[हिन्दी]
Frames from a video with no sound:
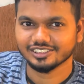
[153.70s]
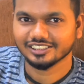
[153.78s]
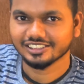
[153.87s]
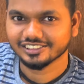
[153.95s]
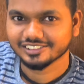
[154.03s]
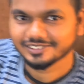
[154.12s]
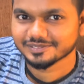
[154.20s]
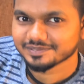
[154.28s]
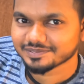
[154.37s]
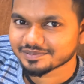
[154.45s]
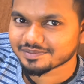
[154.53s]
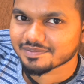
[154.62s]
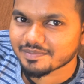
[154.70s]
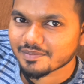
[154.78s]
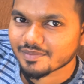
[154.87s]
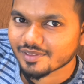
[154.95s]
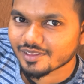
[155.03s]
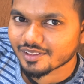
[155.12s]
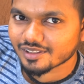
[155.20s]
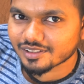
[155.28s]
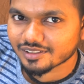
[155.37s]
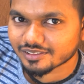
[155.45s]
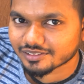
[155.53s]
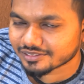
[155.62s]
भाई शाम को लाइट नहीं रहेगा
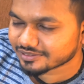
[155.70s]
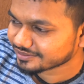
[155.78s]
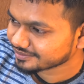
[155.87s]
ना मतलब